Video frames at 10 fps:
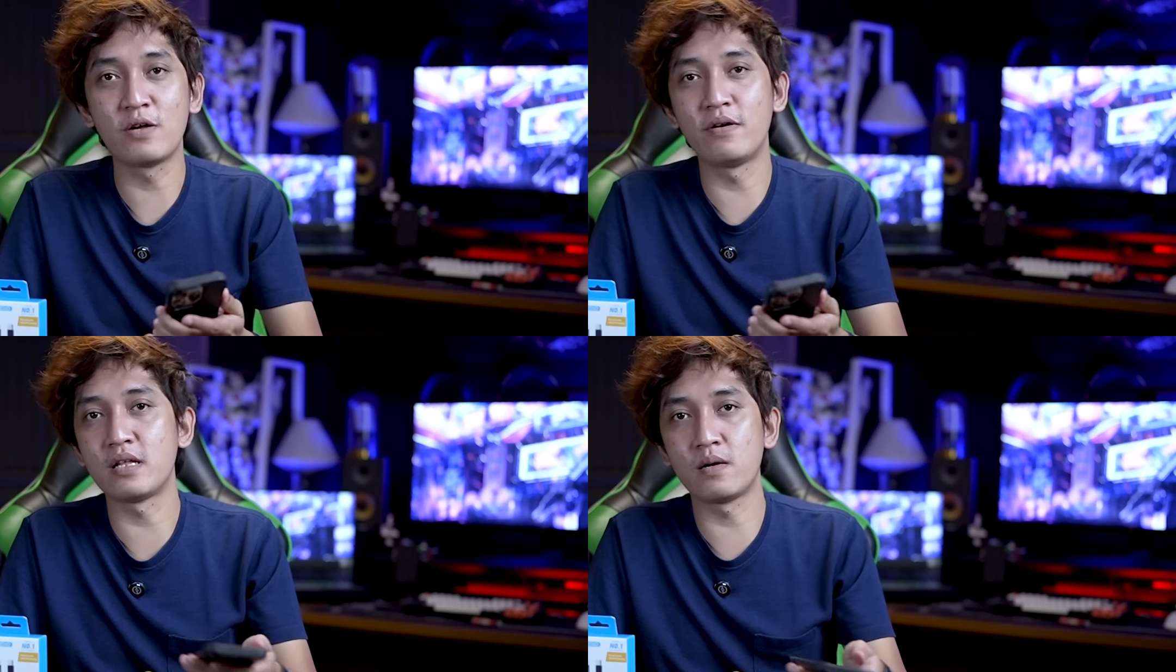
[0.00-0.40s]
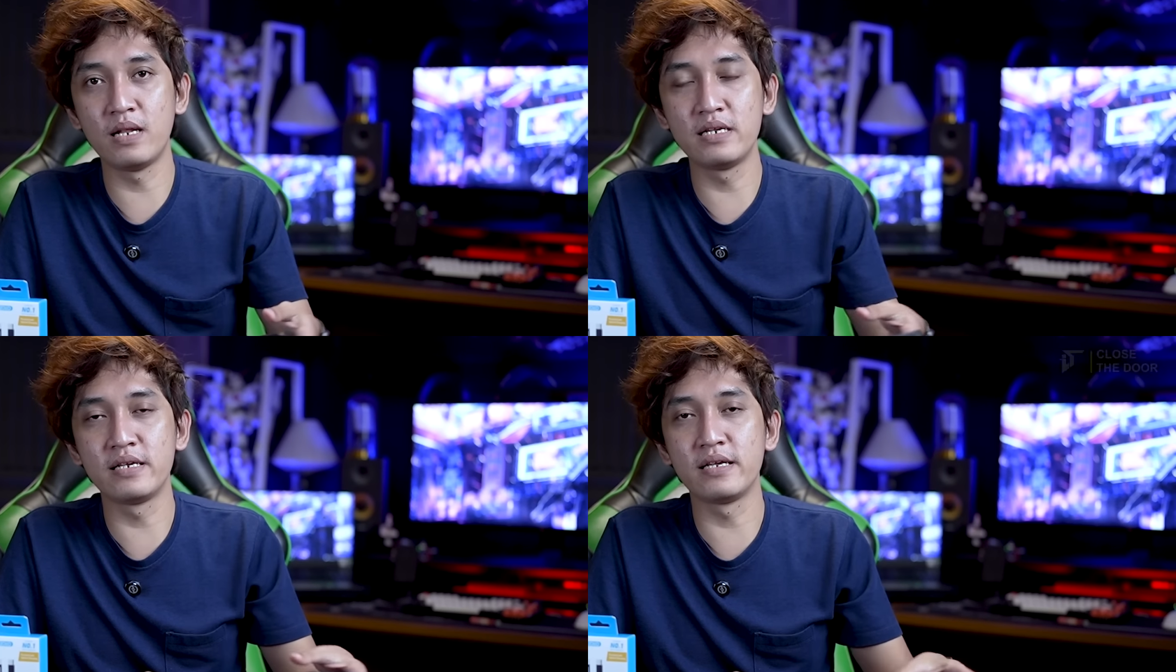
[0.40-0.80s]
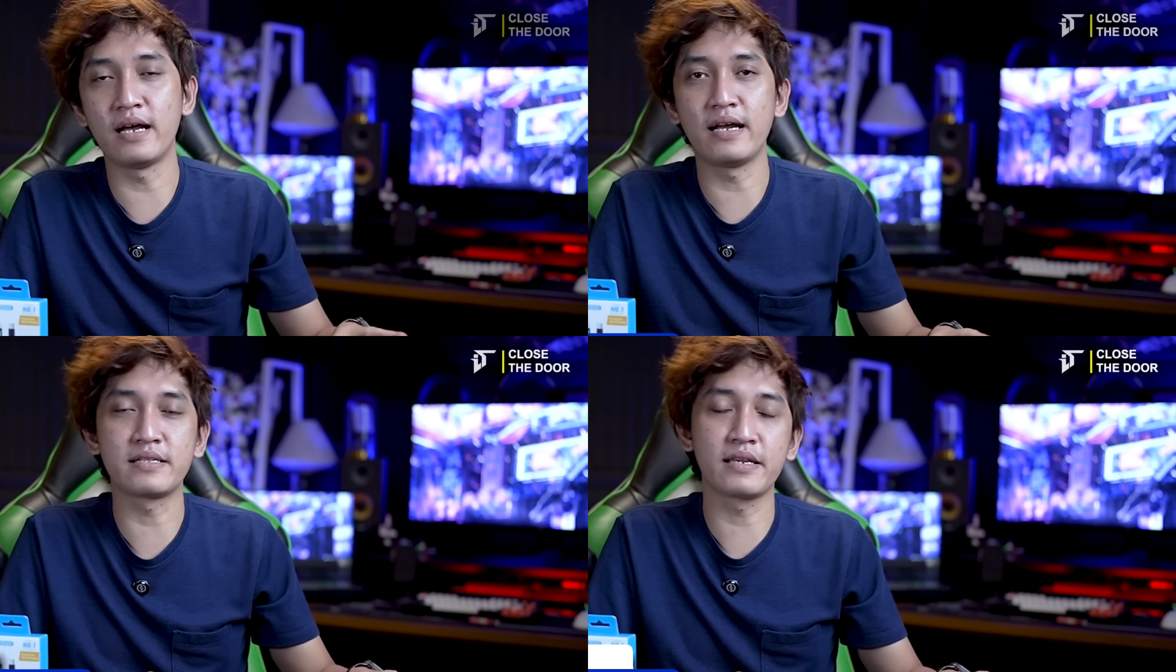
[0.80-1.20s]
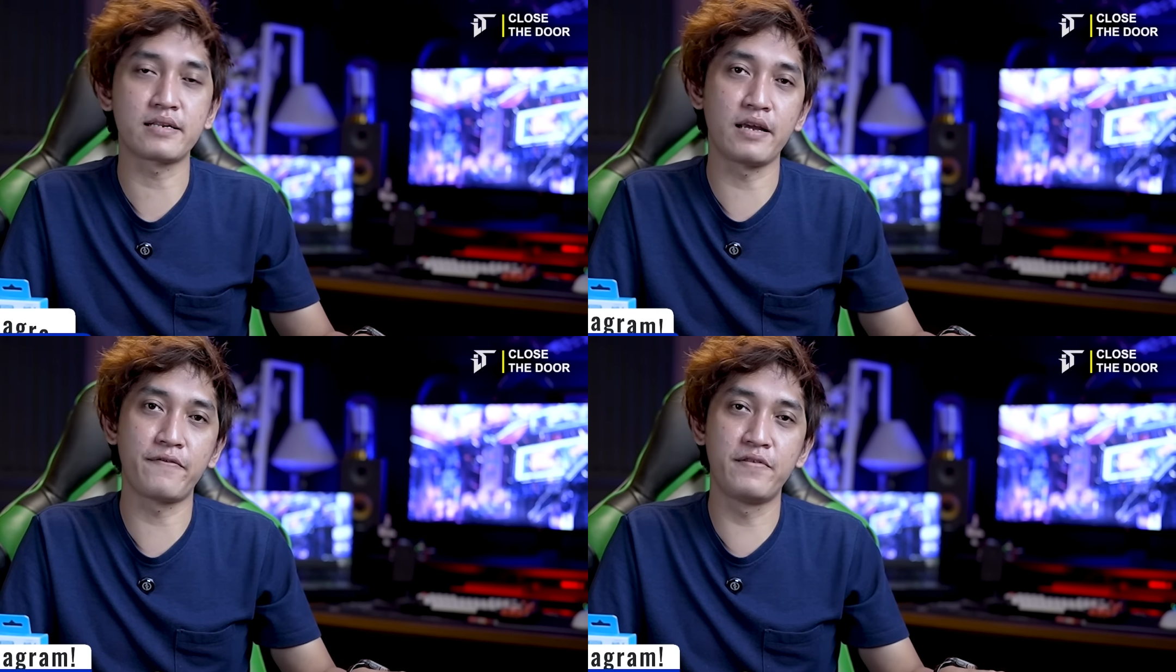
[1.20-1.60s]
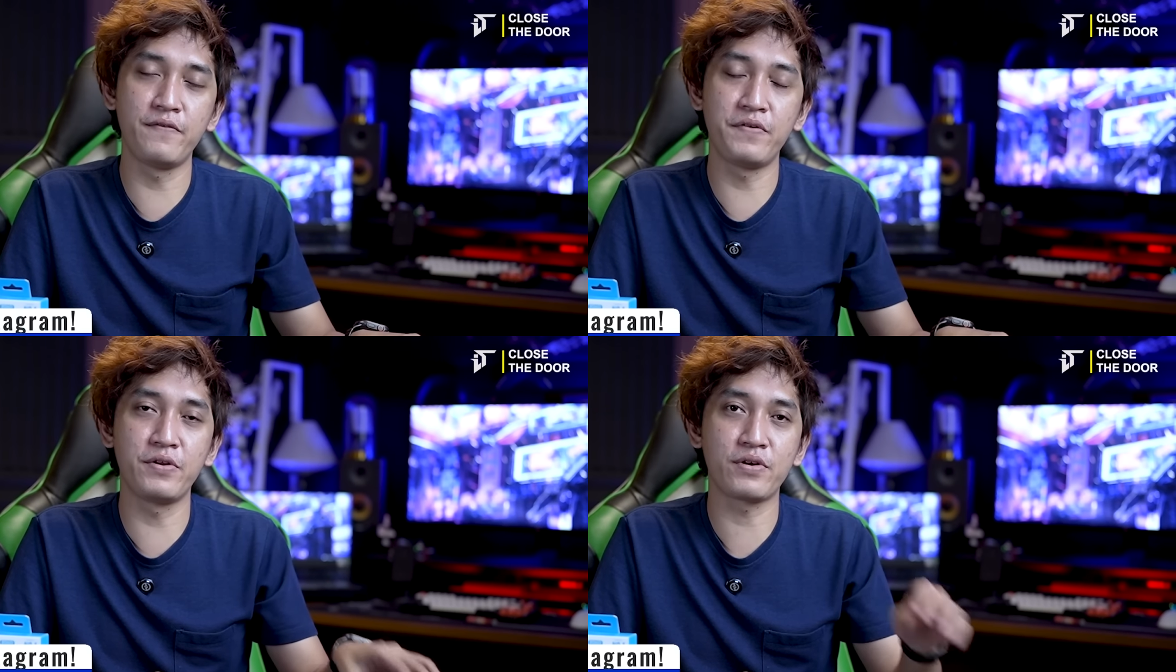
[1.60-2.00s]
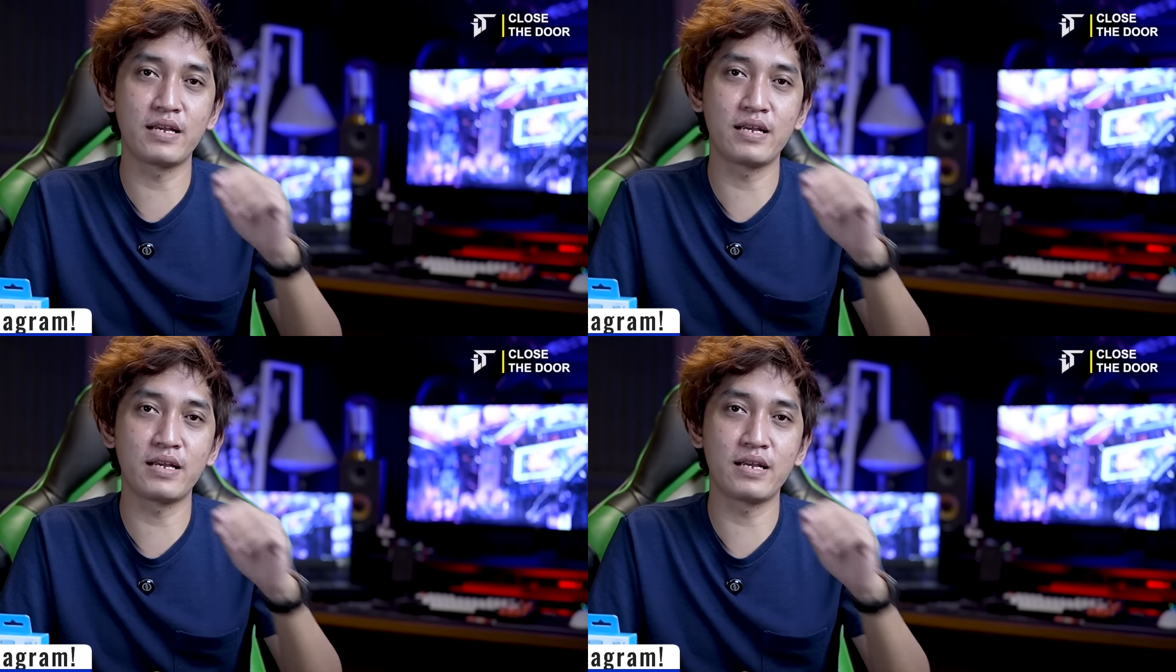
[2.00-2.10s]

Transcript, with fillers: selamat datang kembali di iTech Live. Di video